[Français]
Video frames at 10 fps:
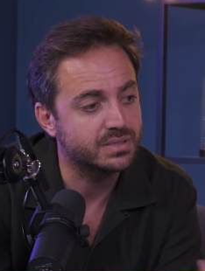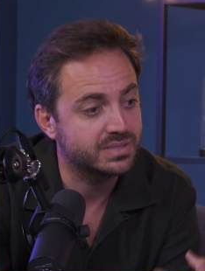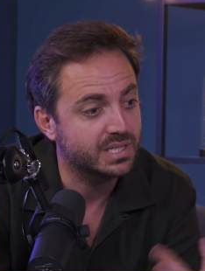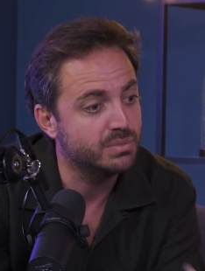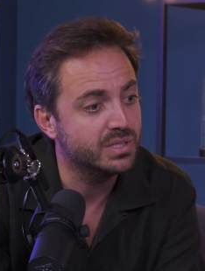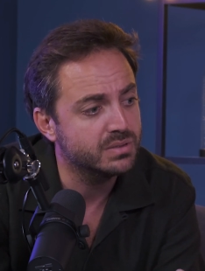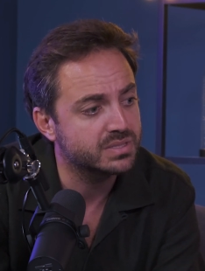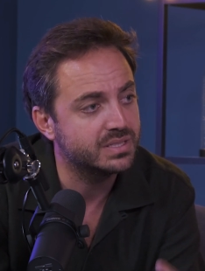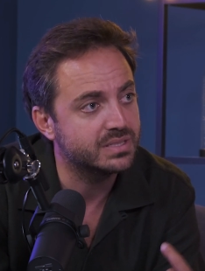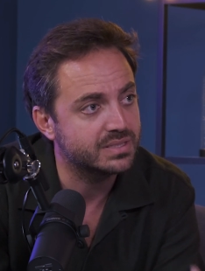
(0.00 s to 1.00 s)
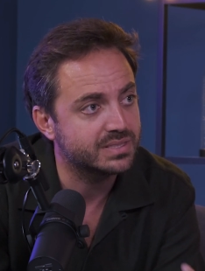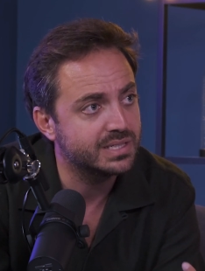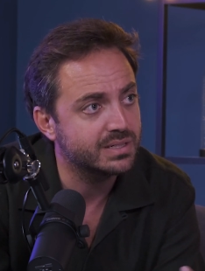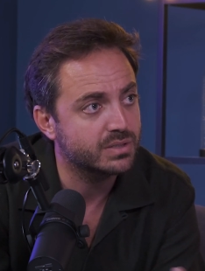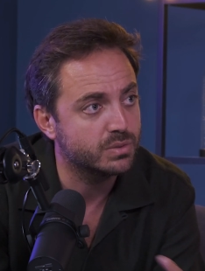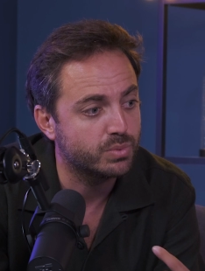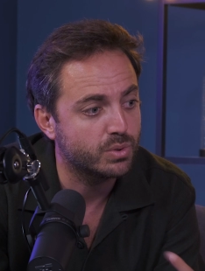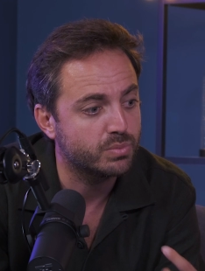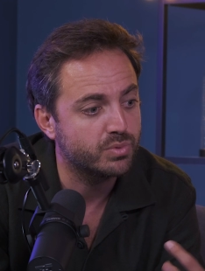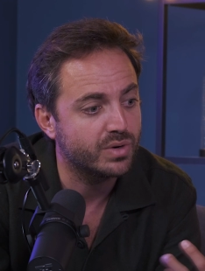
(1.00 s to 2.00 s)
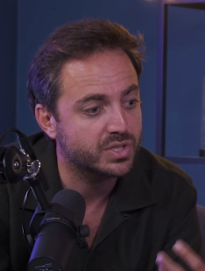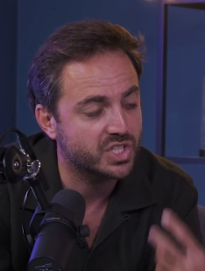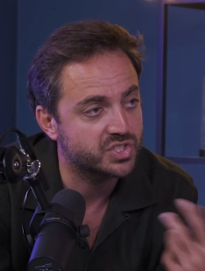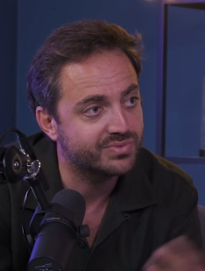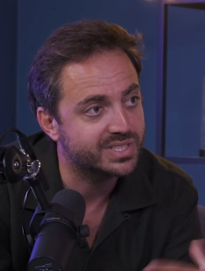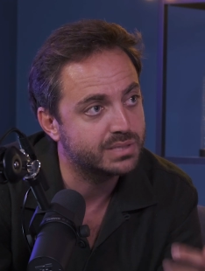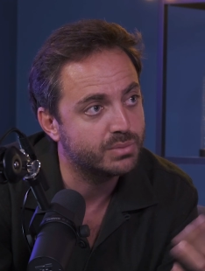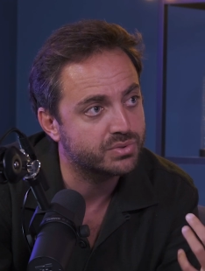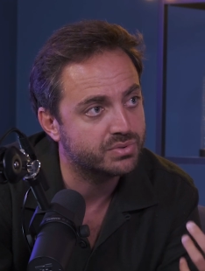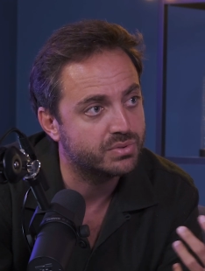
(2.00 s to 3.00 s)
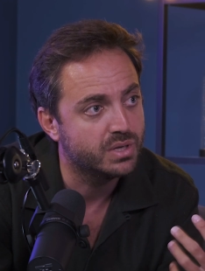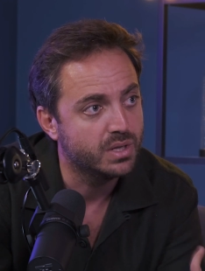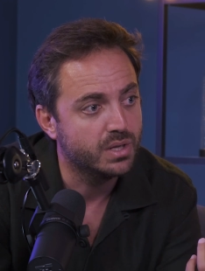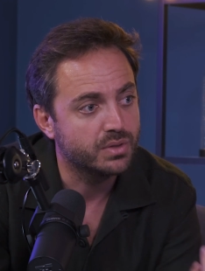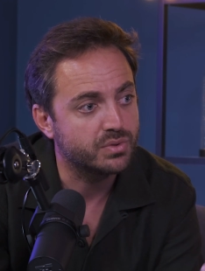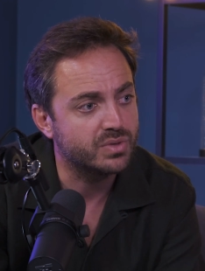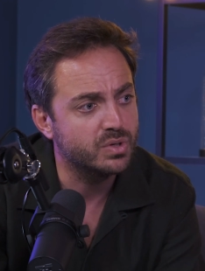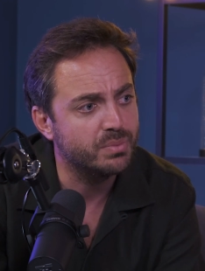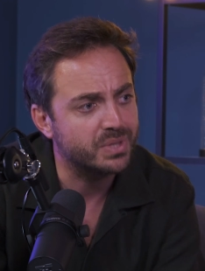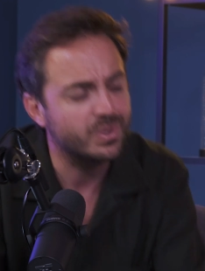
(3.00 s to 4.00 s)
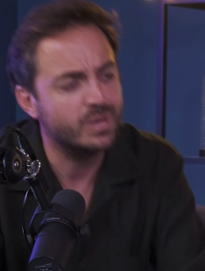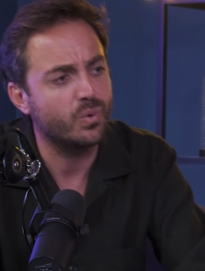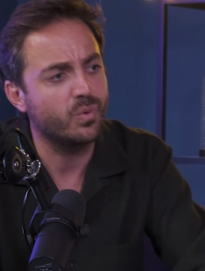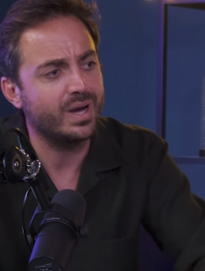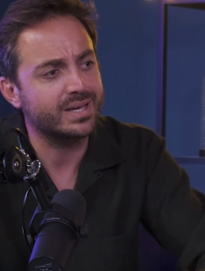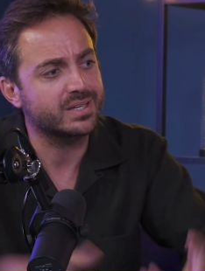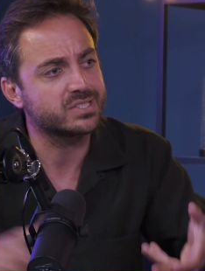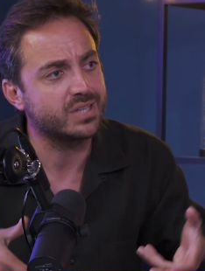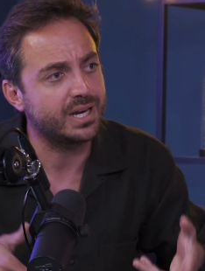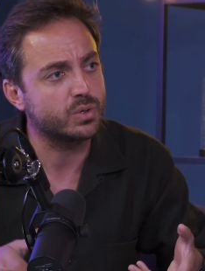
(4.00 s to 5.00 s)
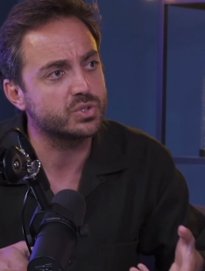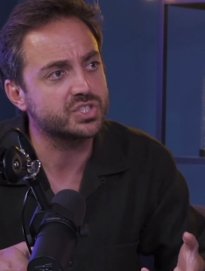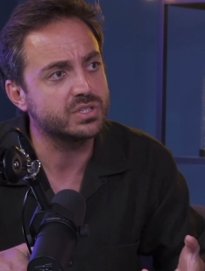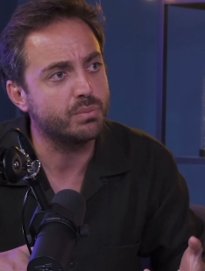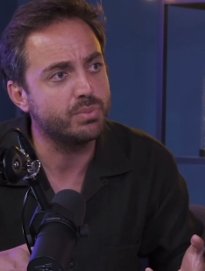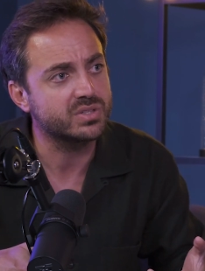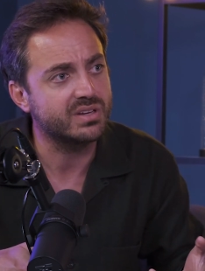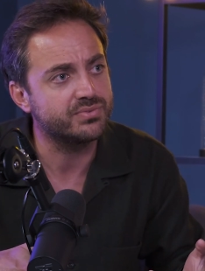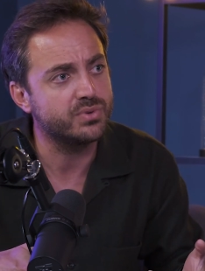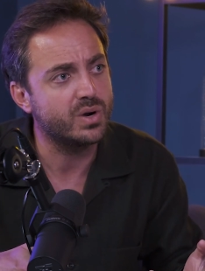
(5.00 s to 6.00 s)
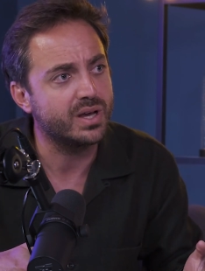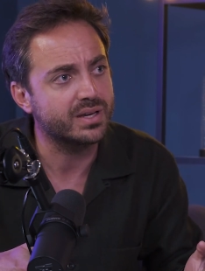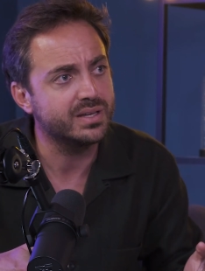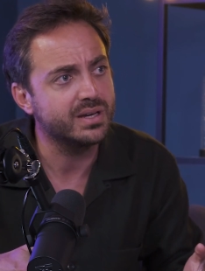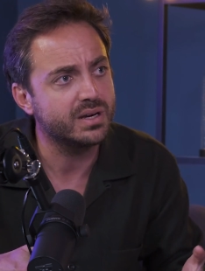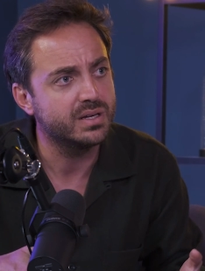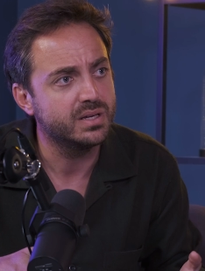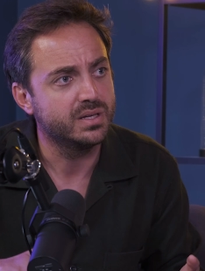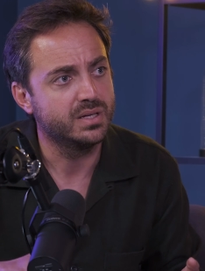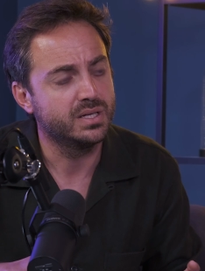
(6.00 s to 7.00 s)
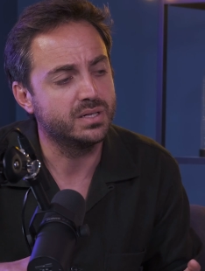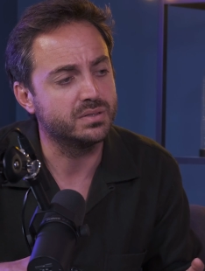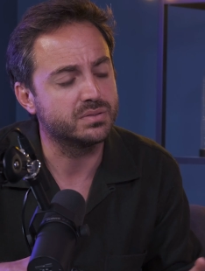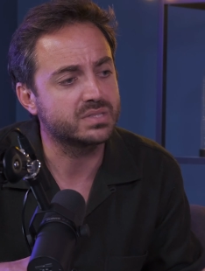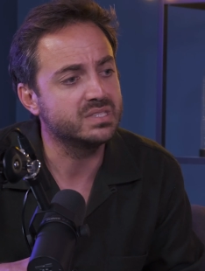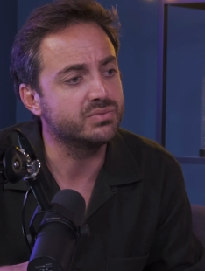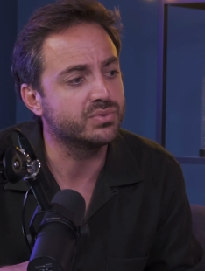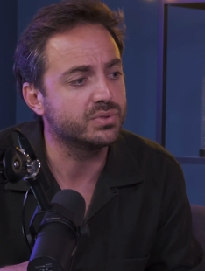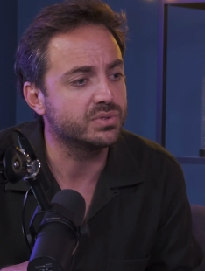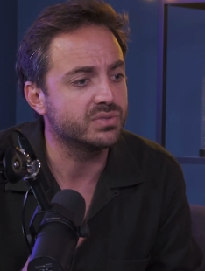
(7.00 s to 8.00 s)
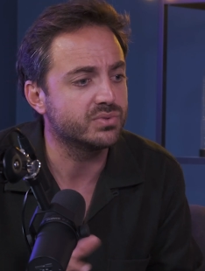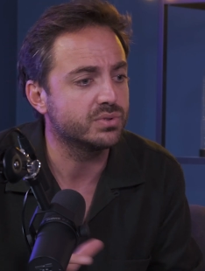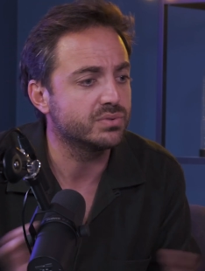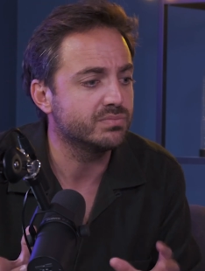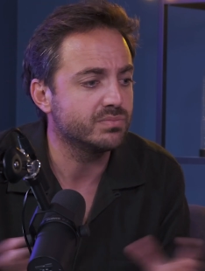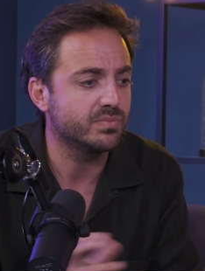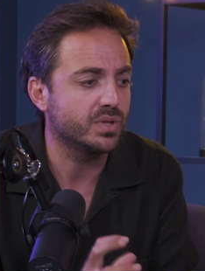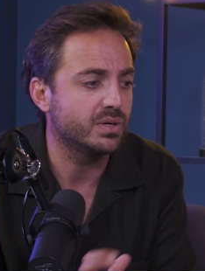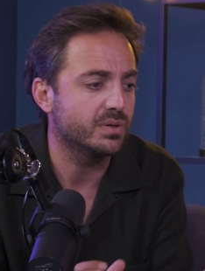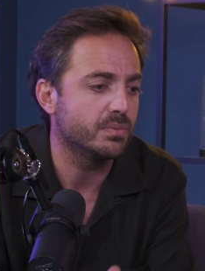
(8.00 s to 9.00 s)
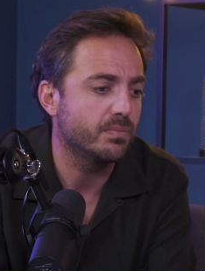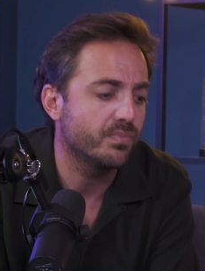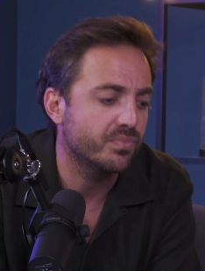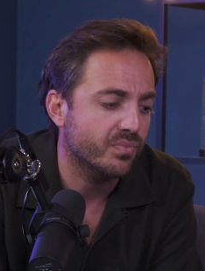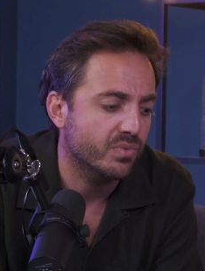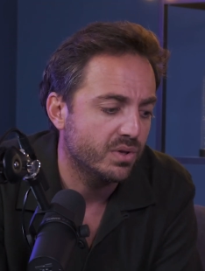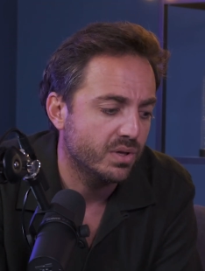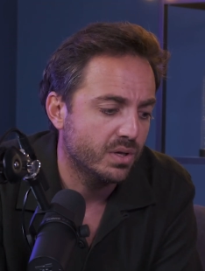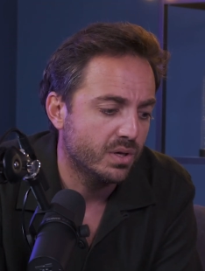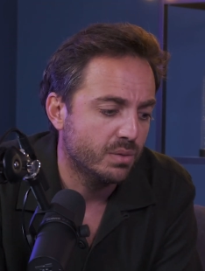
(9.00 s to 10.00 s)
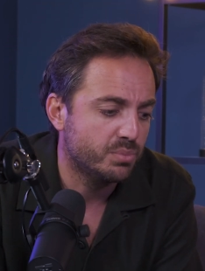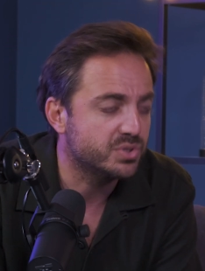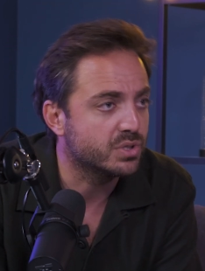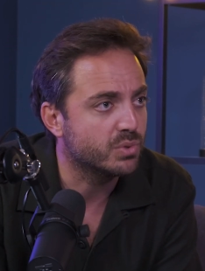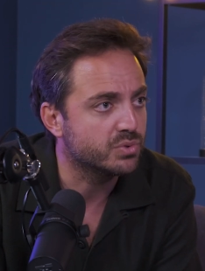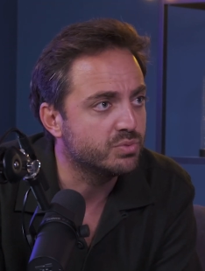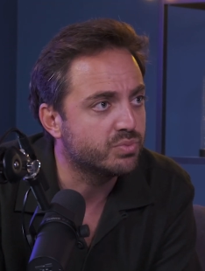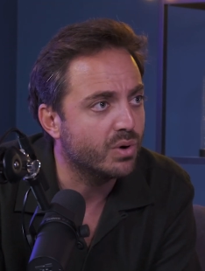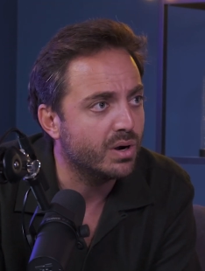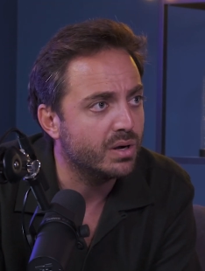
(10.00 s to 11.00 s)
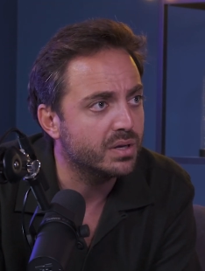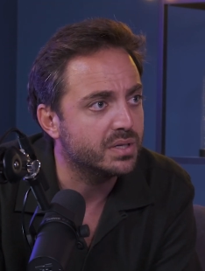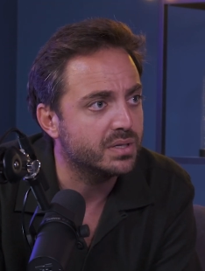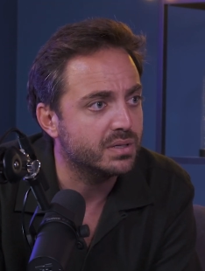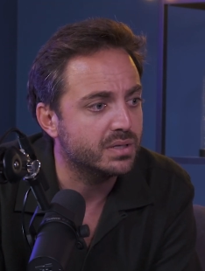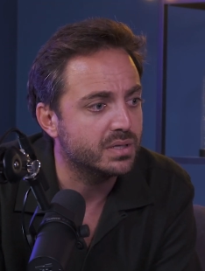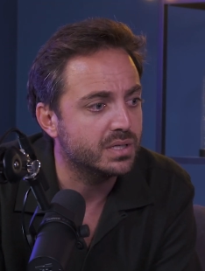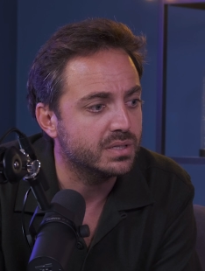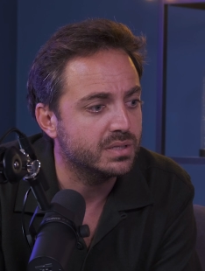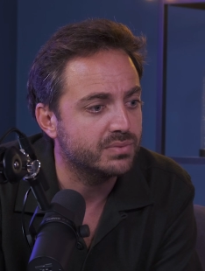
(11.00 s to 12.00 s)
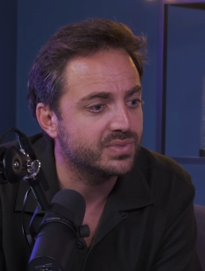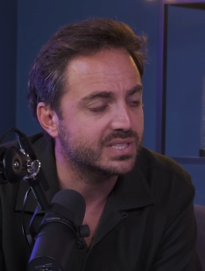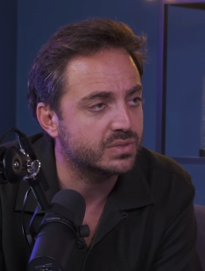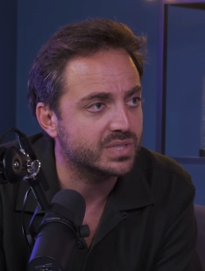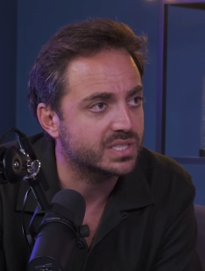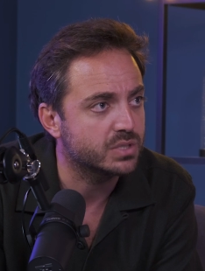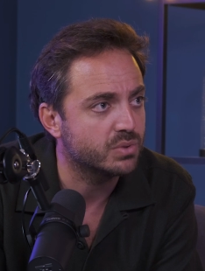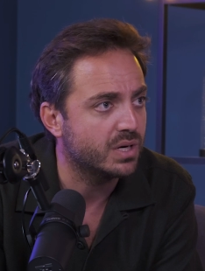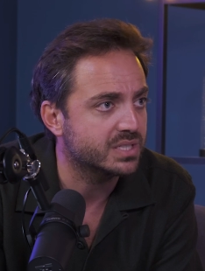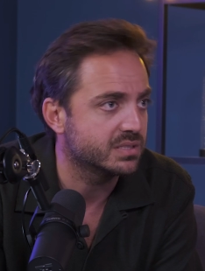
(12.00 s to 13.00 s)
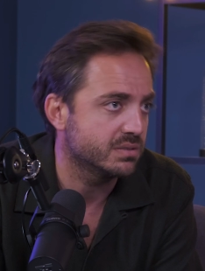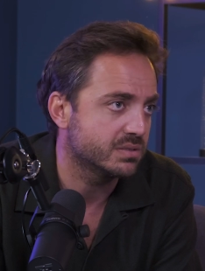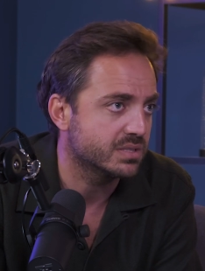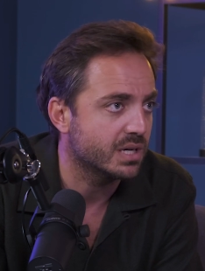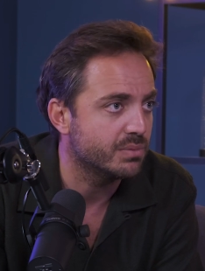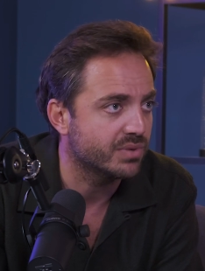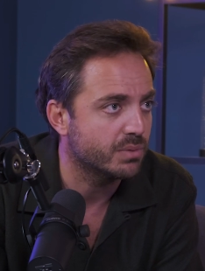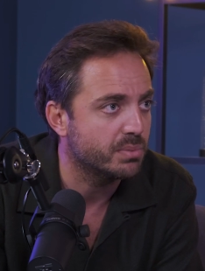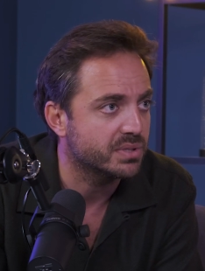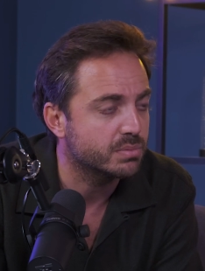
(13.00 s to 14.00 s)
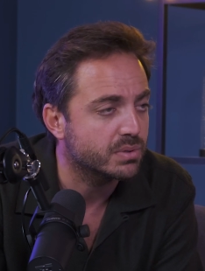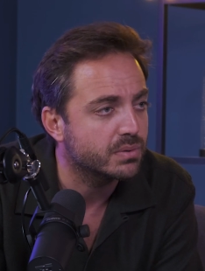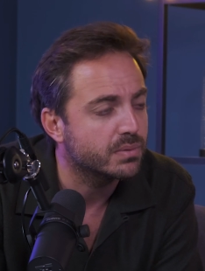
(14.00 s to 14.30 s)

ce, qui est, bien, ce qui est nécessaire que pour pouvoir charger facilement ton, vélo. Maintenant, ils l'ont accroché, en porte-à-faux à, l'arrière. Euh, ce niveau, au niveau euh, positionnement du poids et, fixation d'accessoires, c'est quand même vraiment pas top.